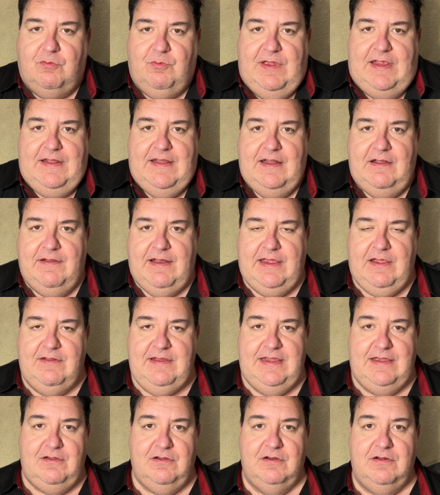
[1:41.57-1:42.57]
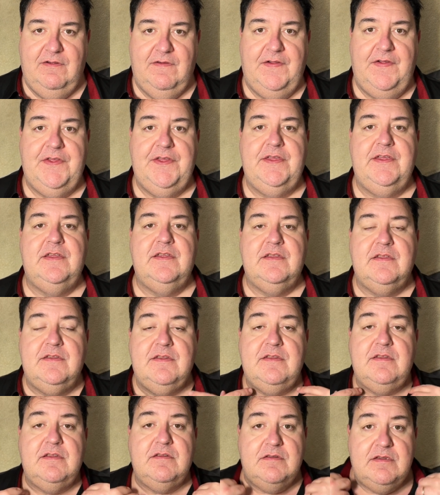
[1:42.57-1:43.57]
Quindi allora io dico,
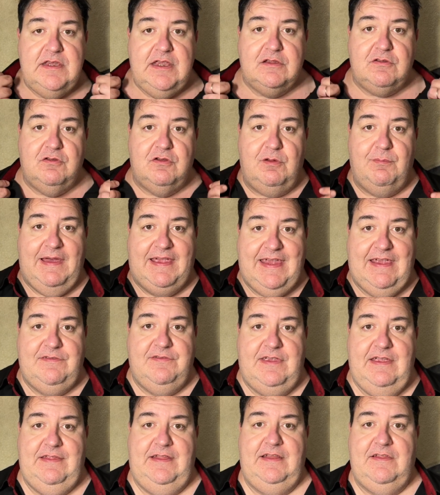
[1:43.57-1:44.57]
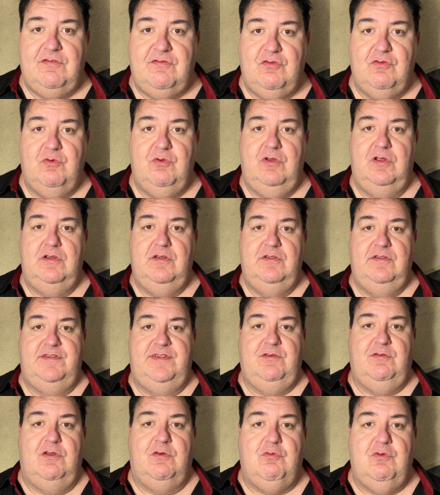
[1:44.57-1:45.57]
io non ho mai chiesto niente a nessuno,
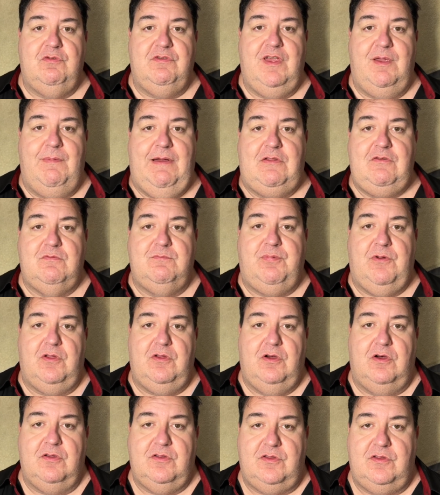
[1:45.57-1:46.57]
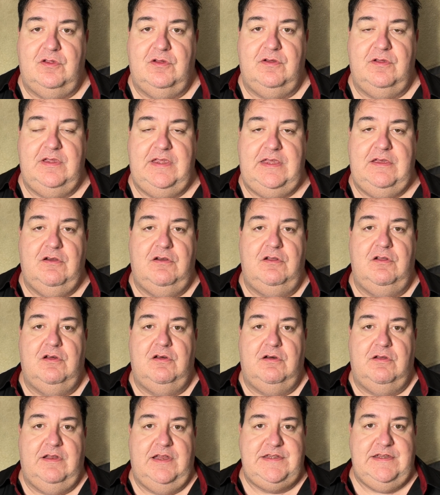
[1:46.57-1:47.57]
se qualcuno mi manda un prodotto io
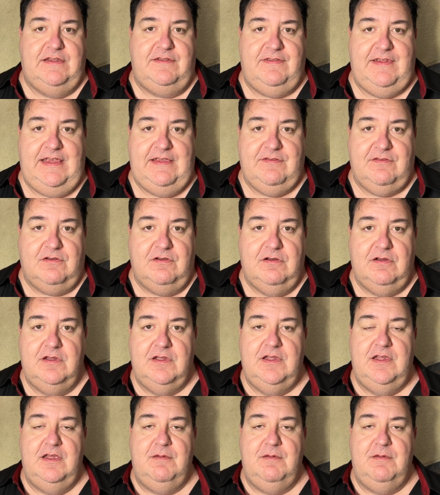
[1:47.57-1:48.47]
lo recensisco,